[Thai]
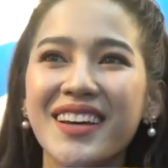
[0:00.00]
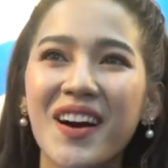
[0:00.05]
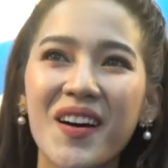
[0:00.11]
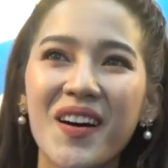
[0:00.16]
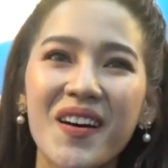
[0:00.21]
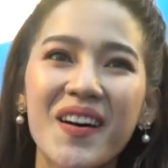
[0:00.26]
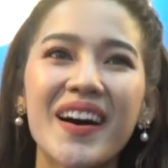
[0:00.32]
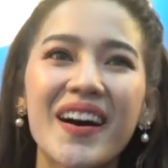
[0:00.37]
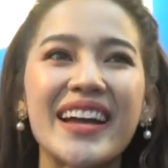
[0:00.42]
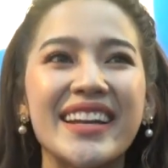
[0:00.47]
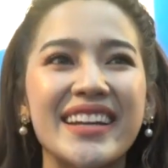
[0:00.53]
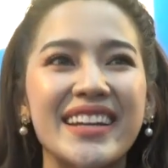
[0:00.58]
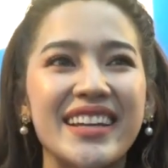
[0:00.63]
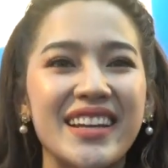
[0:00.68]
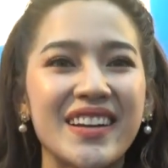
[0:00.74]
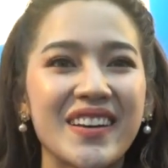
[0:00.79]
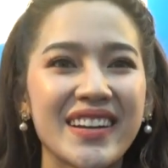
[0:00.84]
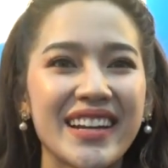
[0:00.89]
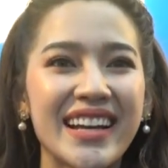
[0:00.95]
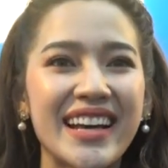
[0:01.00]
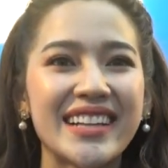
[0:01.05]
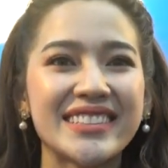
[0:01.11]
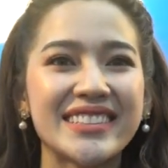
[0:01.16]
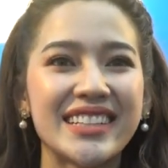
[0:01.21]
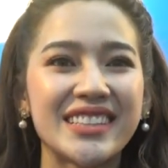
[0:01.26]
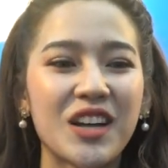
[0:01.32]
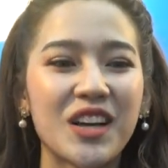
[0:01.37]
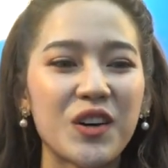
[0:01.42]
ก็อันนี้ก็น่า
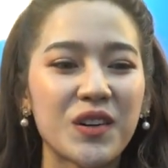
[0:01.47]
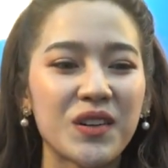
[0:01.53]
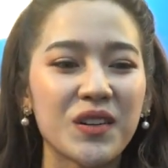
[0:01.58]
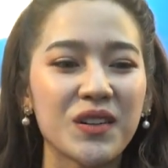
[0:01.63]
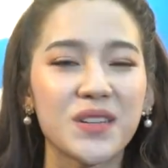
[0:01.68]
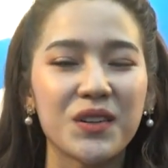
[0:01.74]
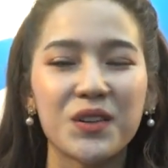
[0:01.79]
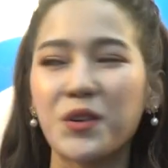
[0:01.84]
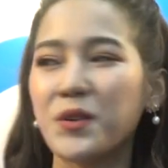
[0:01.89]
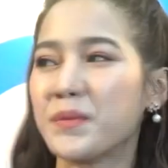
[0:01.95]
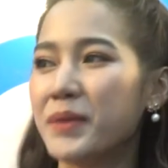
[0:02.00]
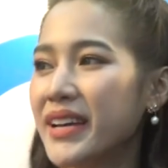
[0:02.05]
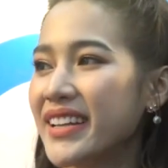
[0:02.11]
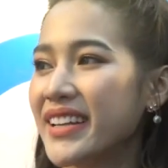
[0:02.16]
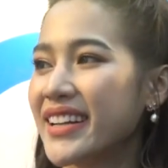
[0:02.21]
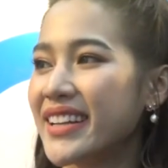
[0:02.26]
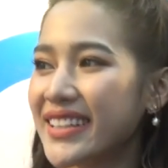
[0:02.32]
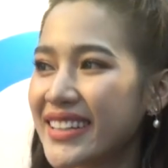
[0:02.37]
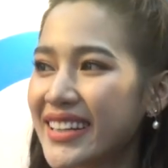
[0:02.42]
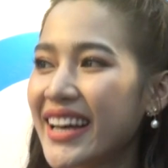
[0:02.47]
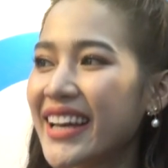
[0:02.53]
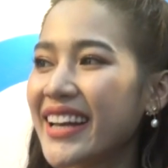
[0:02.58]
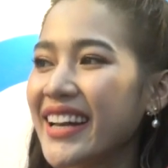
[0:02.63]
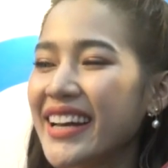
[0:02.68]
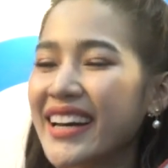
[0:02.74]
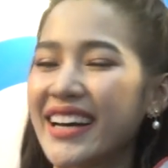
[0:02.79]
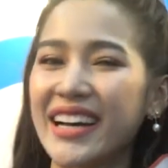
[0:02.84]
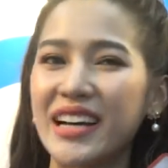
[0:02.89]
จะต้องดูไปเรื่อ
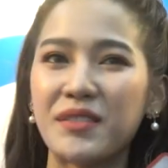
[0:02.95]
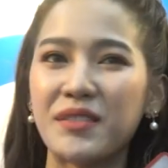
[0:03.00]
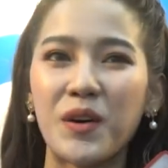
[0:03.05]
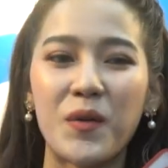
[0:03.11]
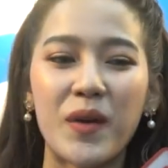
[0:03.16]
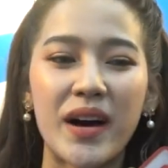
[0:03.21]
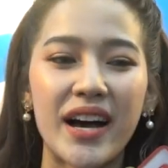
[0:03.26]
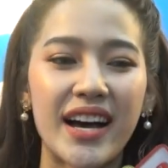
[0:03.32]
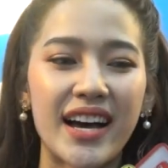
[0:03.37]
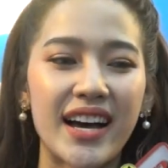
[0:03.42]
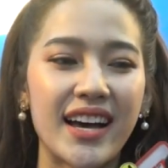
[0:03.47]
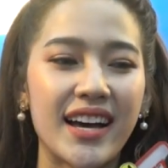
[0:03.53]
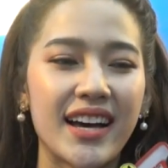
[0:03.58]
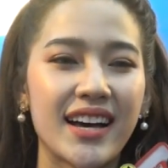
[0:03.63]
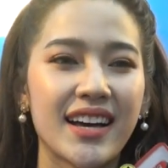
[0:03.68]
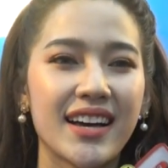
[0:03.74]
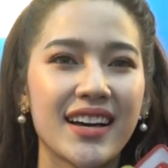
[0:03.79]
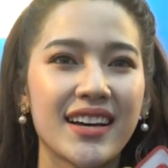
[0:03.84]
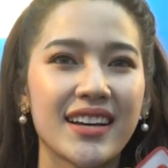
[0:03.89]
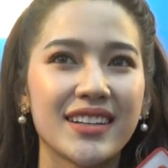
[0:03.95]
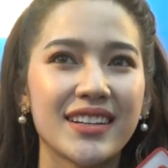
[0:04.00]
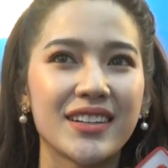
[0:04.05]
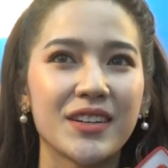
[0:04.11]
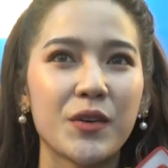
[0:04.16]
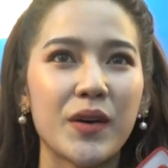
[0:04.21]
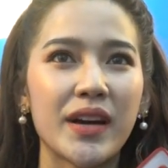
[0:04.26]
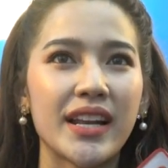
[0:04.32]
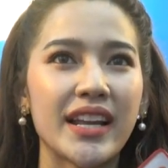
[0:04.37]
ยๆนะคะ เพราะว่า
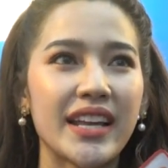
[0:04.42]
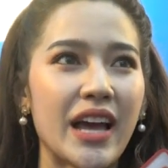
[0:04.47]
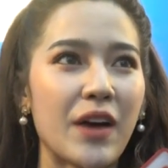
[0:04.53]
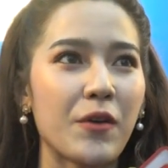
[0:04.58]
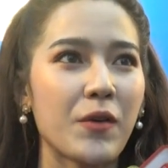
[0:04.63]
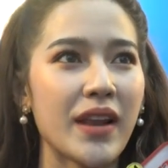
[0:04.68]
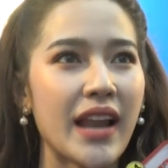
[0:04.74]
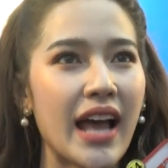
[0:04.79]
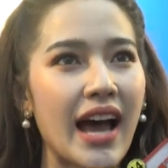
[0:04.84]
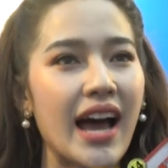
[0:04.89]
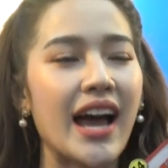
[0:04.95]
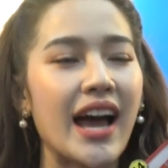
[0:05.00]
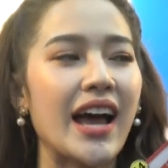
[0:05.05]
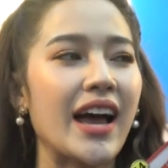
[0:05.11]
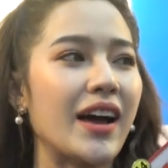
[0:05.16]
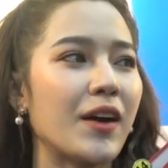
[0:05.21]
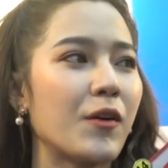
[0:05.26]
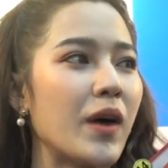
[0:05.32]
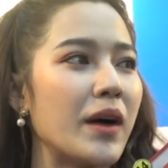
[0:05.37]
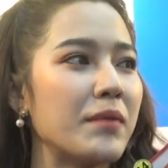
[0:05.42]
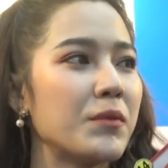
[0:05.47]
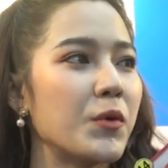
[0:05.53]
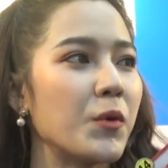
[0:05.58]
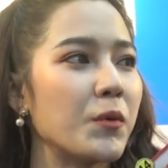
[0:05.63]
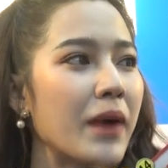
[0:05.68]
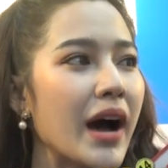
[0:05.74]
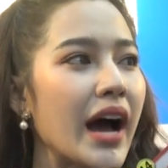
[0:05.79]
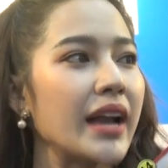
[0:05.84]
ด้วยระยะเวลาความ
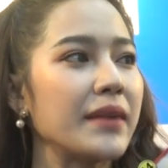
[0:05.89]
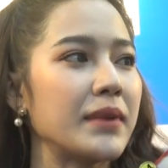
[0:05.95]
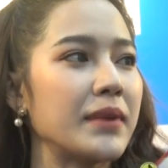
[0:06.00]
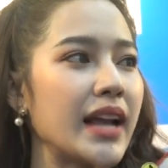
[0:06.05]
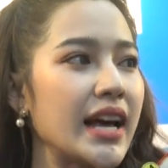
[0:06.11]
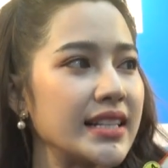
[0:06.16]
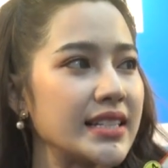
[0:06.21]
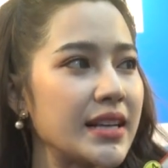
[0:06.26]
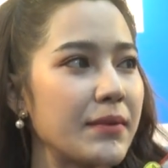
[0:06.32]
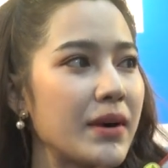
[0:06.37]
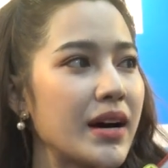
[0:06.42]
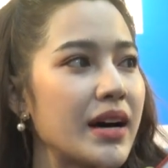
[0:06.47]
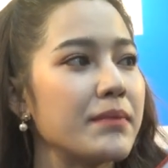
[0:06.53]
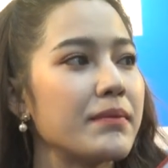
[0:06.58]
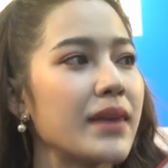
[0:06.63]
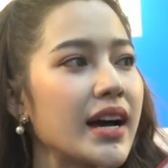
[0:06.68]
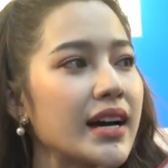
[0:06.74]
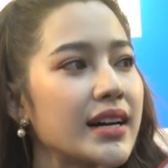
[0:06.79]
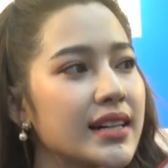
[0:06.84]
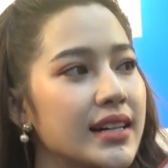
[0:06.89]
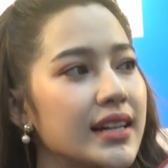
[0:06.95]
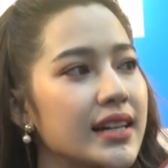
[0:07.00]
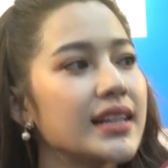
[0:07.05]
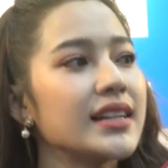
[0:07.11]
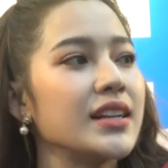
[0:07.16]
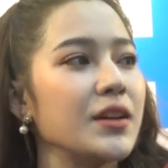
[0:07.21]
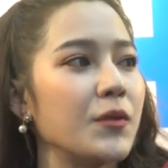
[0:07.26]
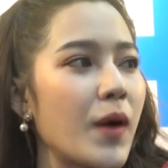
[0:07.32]
ผูกพันมันอาจจะเพิ่มมาก
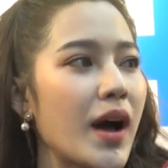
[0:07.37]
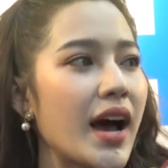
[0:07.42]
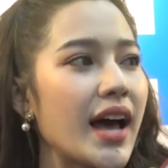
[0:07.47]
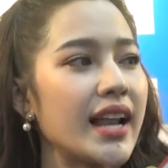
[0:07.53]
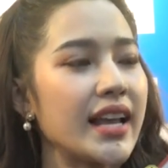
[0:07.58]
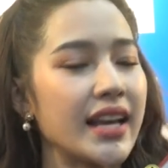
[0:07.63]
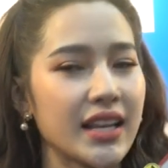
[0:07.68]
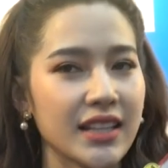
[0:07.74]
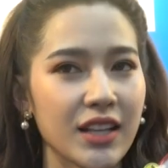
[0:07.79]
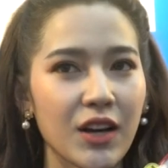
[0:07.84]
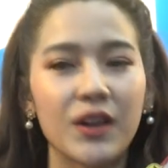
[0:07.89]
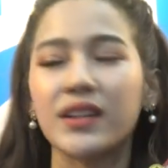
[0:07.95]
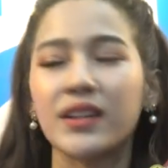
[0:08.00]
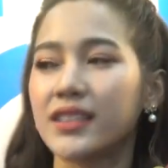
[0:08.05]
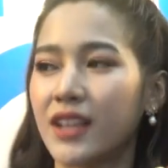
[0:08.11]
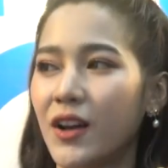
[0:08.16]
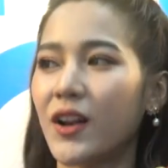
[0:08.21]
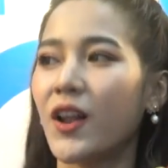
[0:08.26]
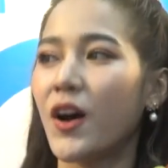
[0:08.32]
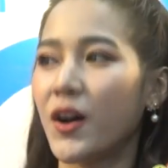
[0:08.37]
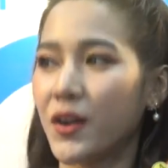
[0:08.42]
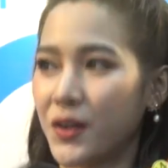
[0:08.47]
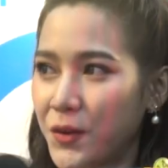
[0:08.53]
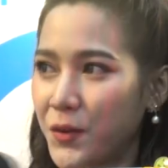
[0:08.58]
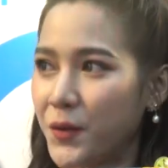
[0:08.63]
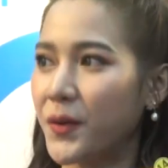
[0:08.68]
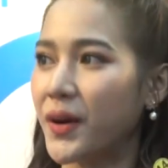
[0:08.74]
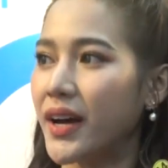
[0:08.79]
ขึ้น หรือว่าอะไรก็ต้องต้องลคอบ
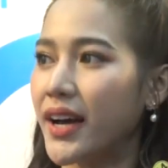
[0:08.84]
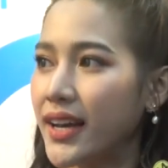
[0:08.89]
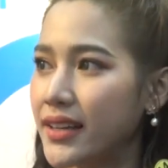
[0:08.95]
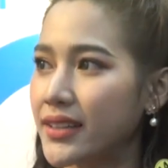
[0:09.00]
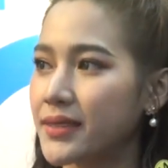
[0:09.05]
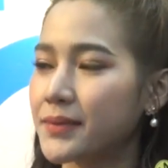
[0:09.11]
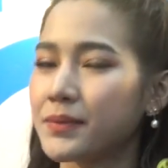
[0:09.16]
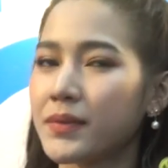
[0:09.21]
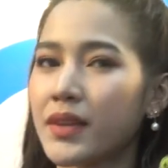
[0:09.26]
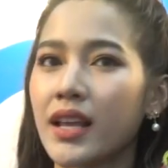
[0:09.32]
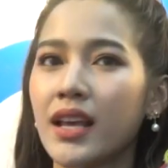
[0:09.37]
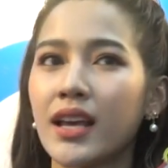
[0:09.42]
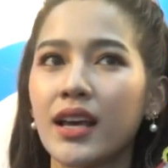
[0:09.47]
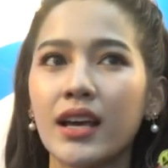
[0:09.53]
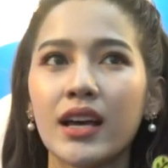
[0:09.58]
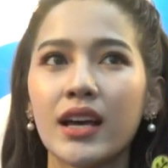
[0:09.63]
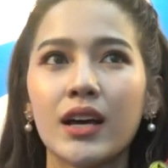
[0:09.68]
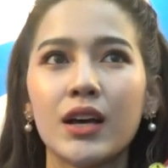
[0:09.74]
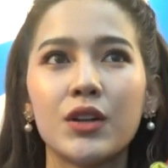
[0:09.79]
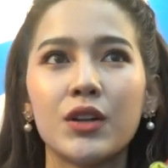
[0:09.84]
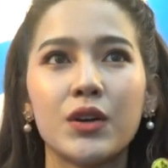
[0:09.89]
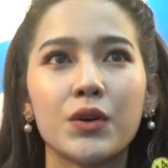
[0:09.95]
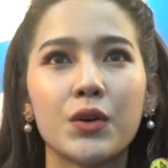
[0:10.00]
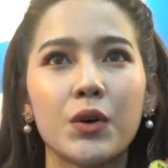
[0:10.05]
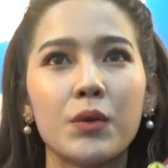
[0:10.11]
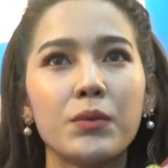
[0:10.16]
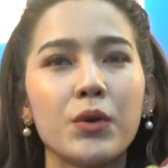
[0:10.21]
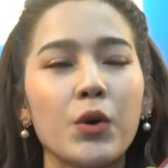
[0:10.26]
งกันมาเท่าไหร่
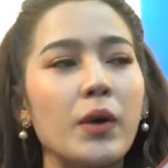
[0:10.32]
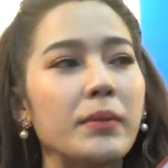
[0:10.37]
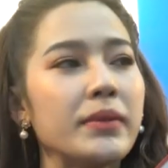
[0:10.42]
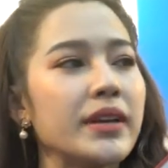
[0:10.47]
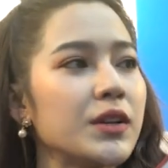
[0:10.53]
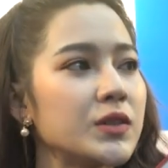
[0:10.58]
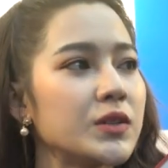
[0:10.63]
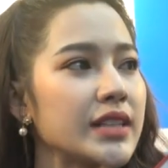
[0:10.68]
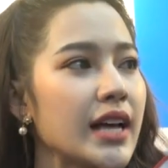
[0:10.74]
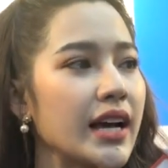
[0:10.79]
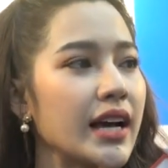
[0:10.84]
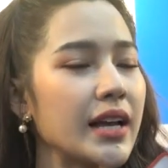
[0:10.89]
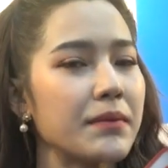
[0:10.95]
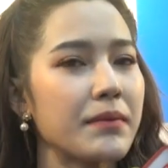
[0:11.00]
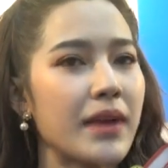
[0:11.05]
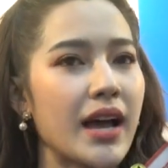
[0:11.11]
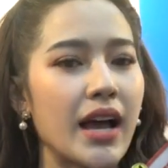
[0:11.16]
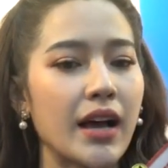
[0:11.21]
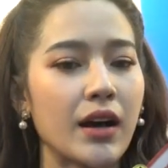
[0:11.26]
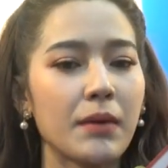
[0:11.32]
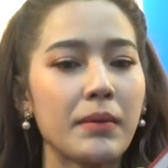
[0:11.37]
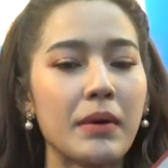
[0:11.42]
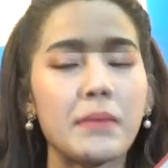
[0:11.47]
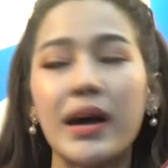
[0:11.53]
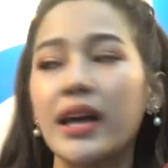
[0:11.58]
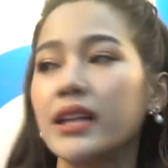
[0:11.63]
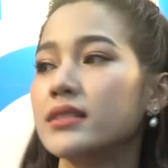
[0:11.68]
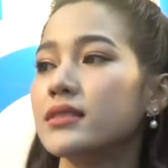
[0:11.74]
รวมๆที่รู้จักกันมาก็
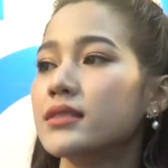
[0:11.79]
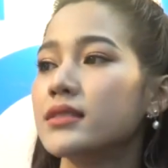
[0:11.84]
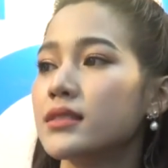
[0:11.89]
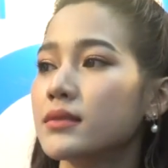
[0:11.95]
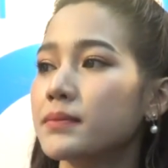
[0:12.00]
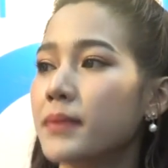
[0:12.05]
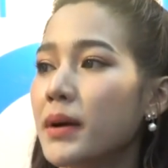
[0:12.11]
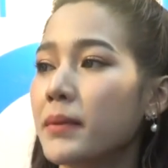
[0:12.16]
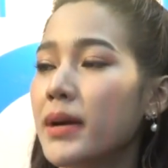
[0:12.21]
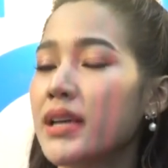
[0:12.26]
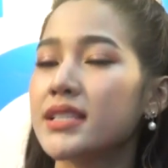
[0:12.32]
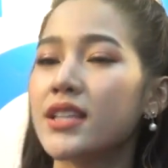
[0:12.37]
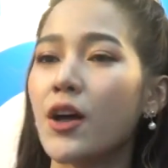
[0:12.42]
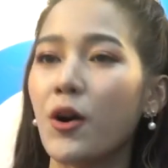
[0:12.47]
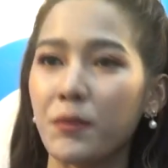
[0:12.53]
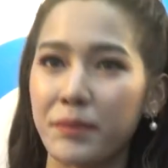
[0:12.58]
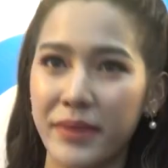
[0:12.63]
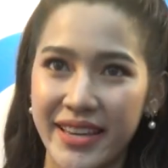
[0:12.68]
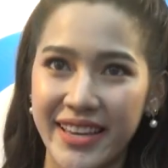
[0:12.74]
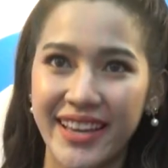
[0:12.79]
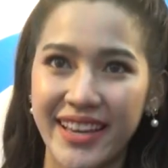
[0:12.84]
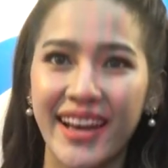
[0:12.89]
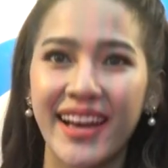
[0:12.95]
ประมาณประมาณสองปี